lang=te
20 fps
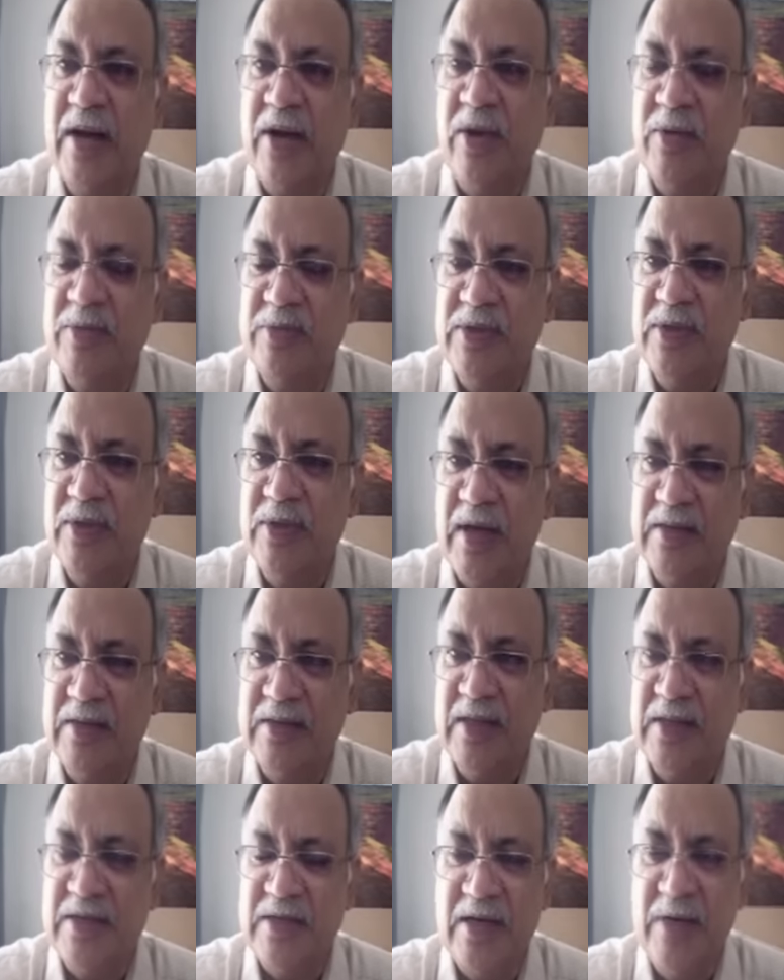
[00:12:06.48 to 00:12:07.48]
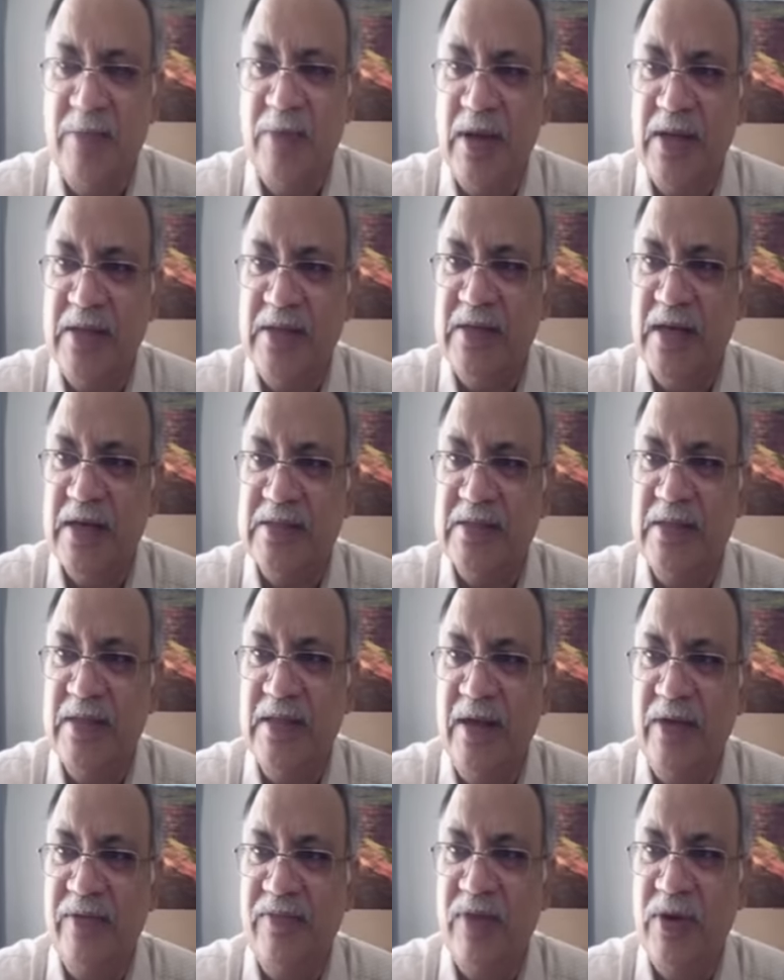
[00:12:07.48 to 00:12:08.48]
నామ్స్ కాస్త స్ట్రీమ్ లైన్
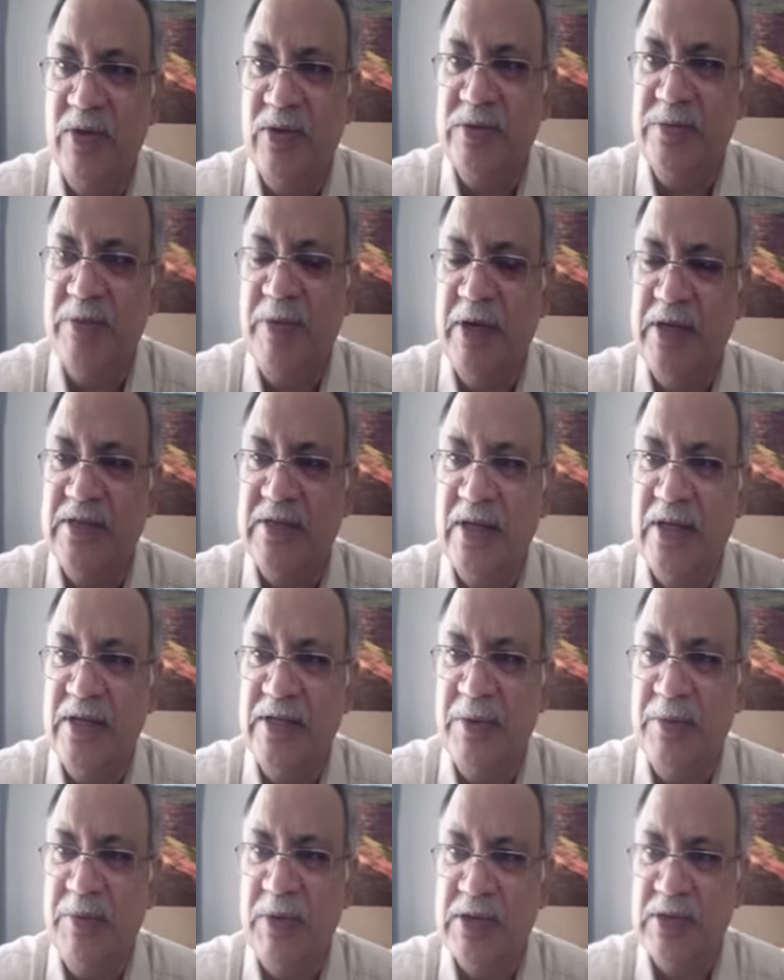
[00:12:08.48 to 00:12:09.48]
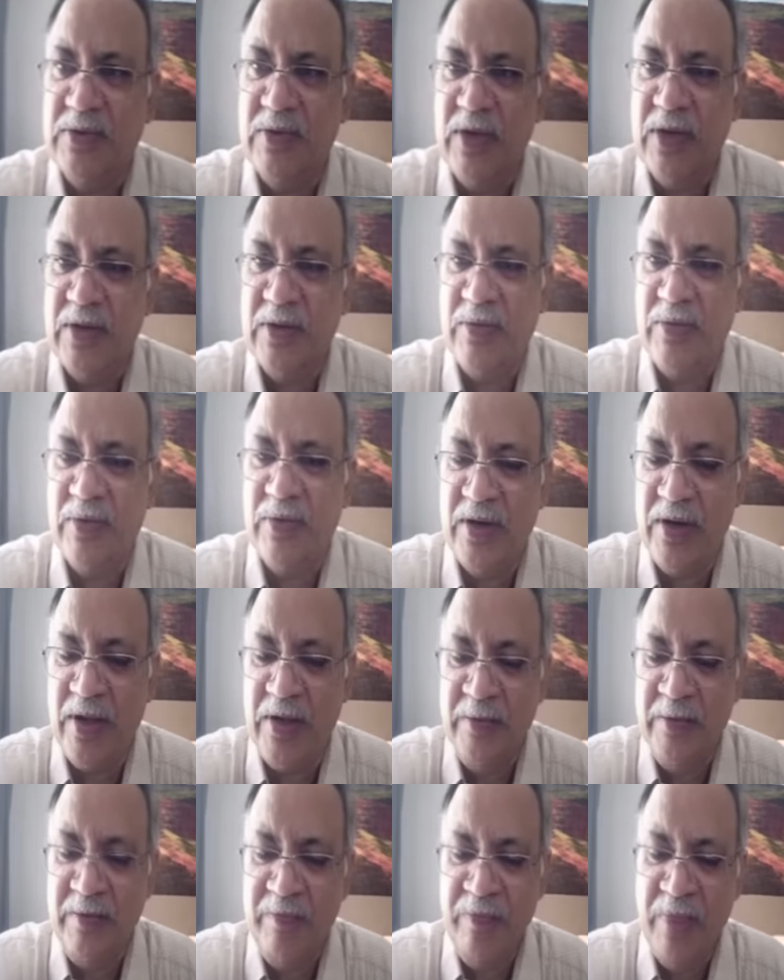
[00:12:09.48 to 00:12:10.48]
చేస్తుంది ఎఫ్ స్పేస్ అని చెప్పేసి కూడా అనుకుంటున్నా